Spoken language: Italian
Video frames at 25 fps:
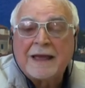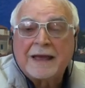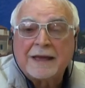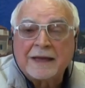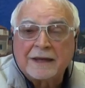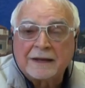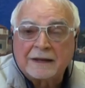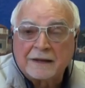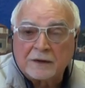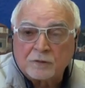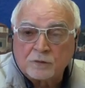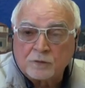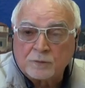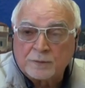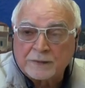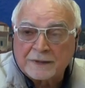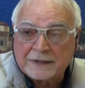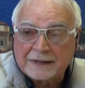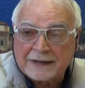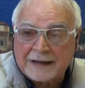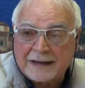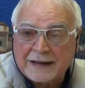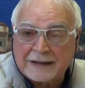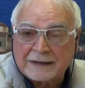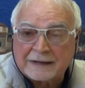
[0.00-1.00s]
e
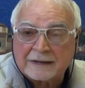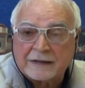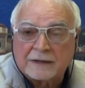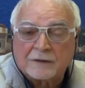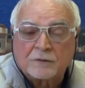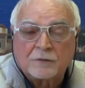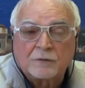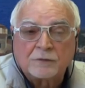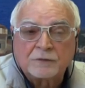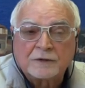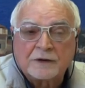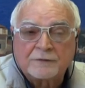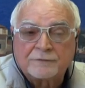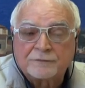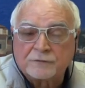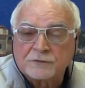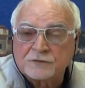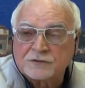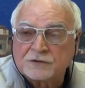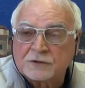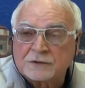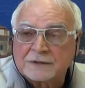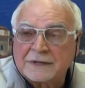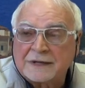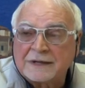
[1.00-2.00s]
recuperare una
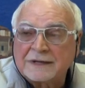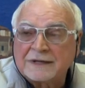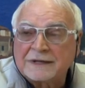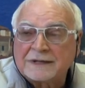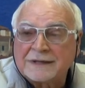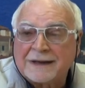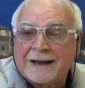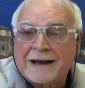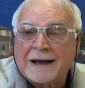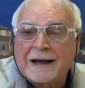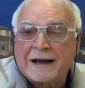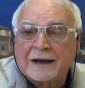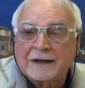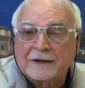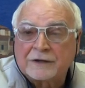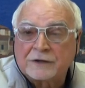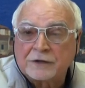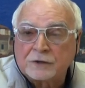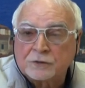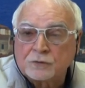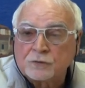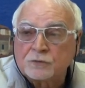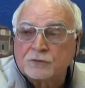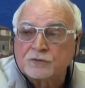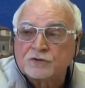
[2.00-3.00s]
funzionalità
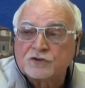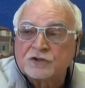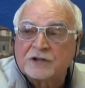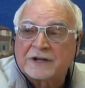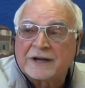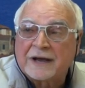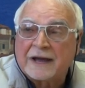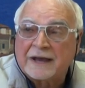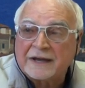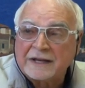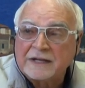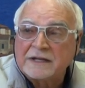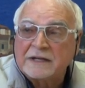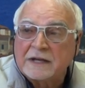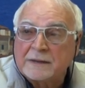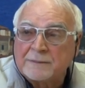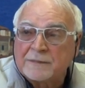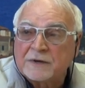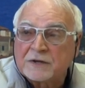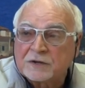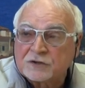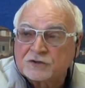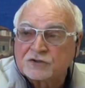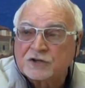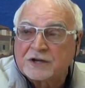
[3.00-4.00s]
chirurgica in
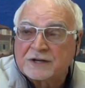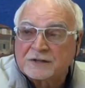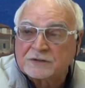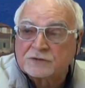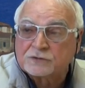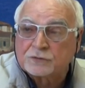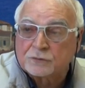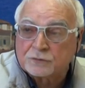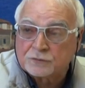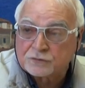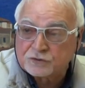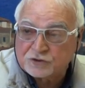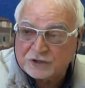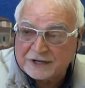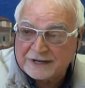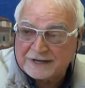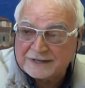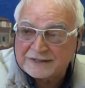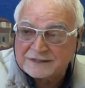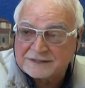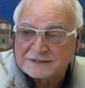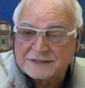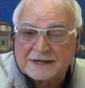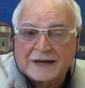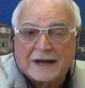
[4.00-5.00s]

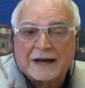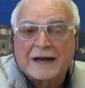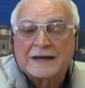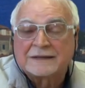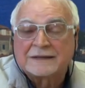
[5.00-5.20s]
emergenza-urgenza